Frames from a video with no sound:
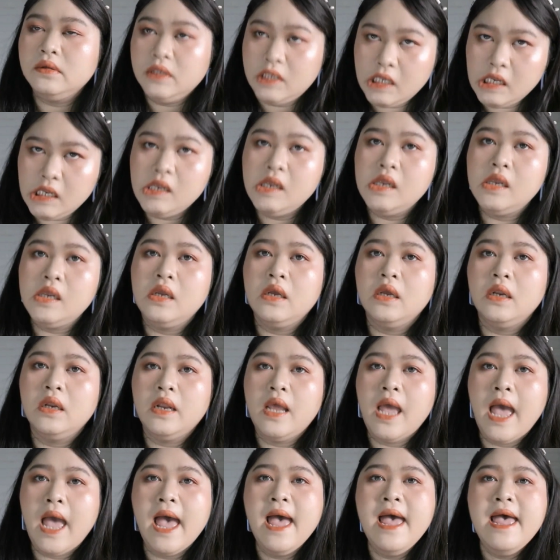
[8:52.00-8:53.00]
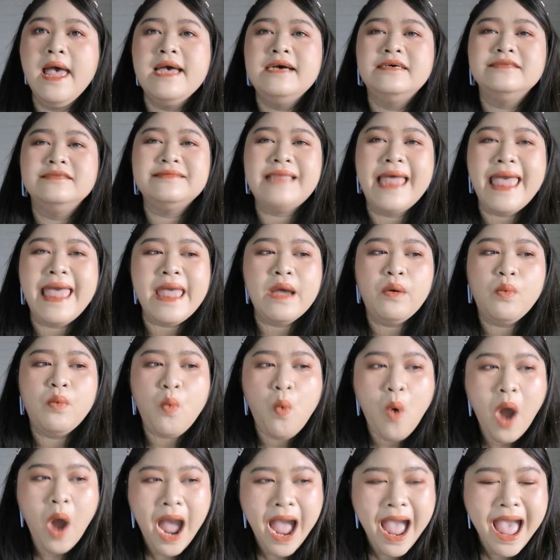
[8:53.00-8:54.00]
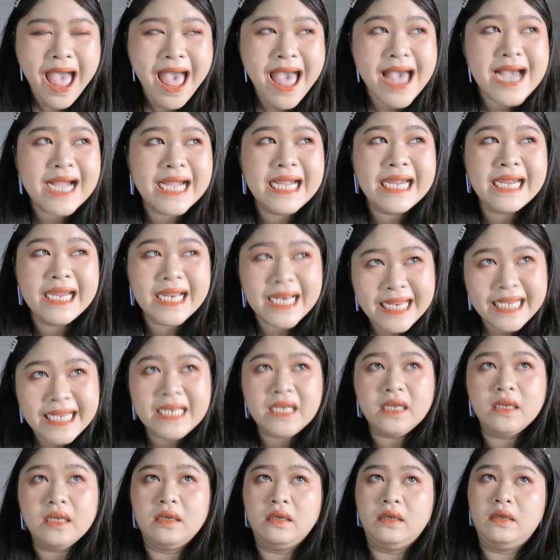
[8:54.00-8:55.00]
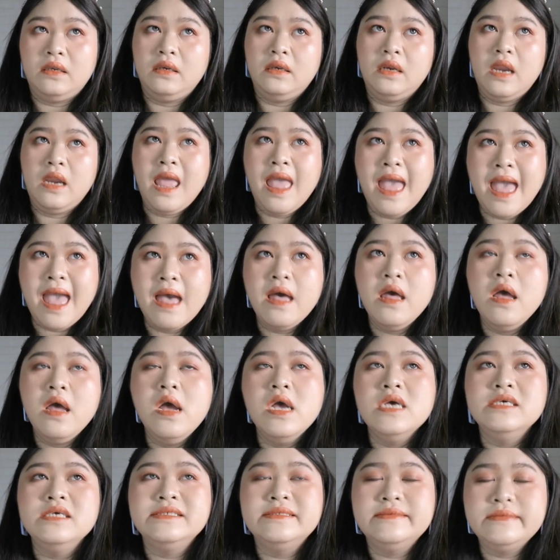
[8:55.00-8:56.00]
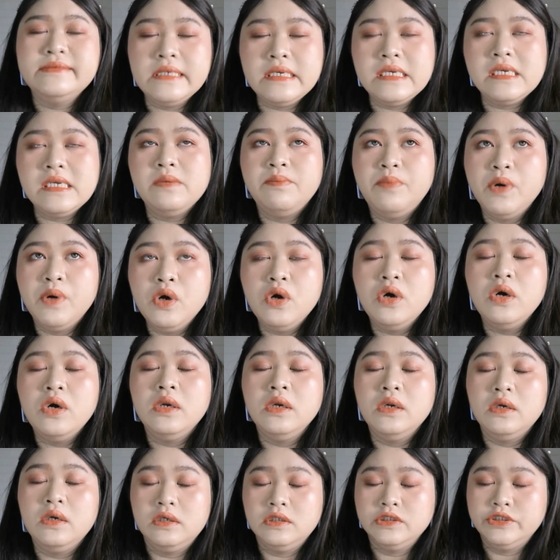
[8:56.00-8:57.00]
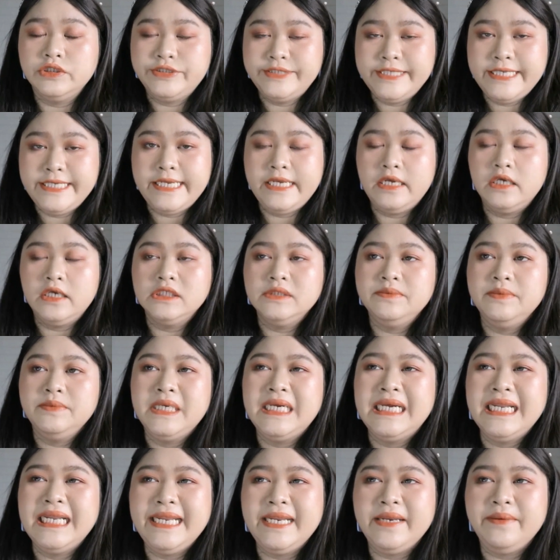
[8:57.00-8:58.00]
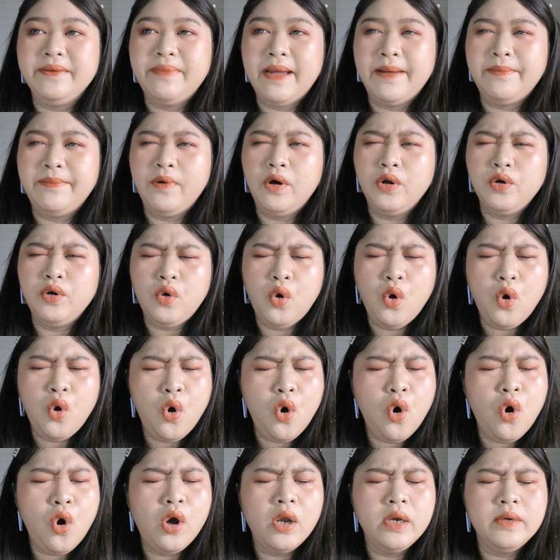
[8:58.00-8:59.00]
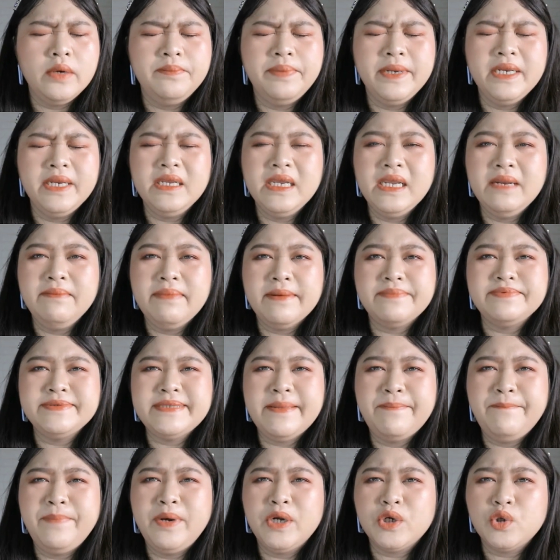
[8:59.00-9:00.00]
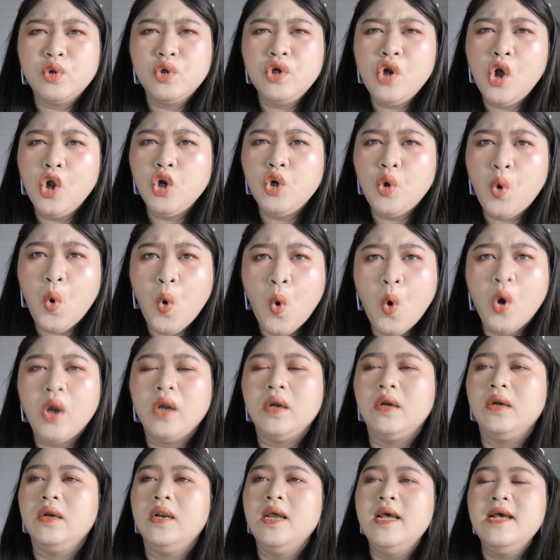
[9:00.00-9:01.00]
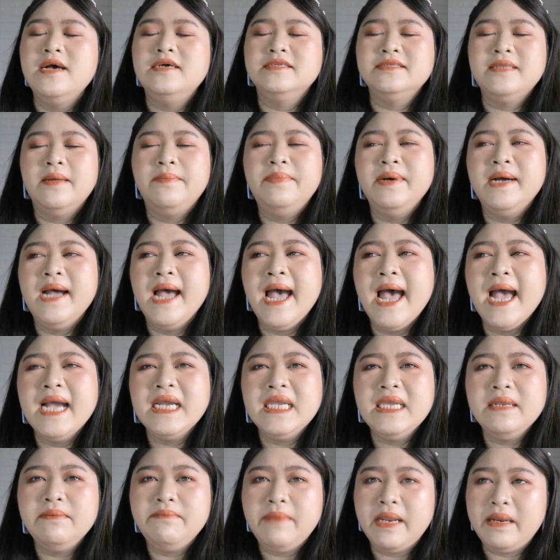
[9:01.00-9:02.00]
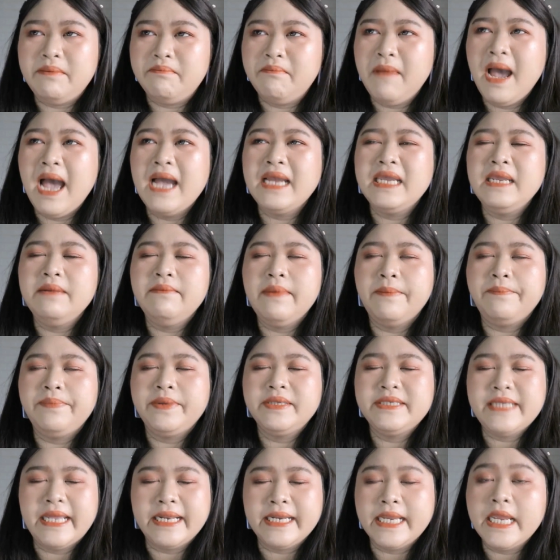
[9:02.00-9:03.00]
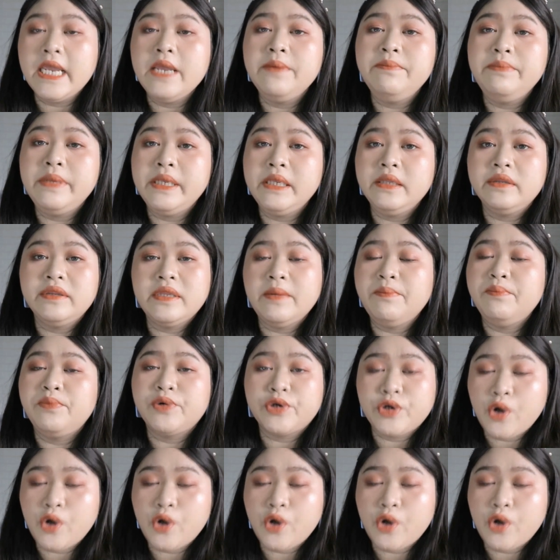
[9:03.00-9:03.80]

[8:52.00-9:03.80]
ดีนะคะแต่ว่ากลิ่นนะคะ4เบอร์1-4ก็จะมีกลิ่นแบบอ่อนๆเป็นกลิ่นแบบสับปะรดอ่อนๆแต่เบอร์5กลิ่นเหม็นมากกลิ่นแบบสารเคมีเต็ม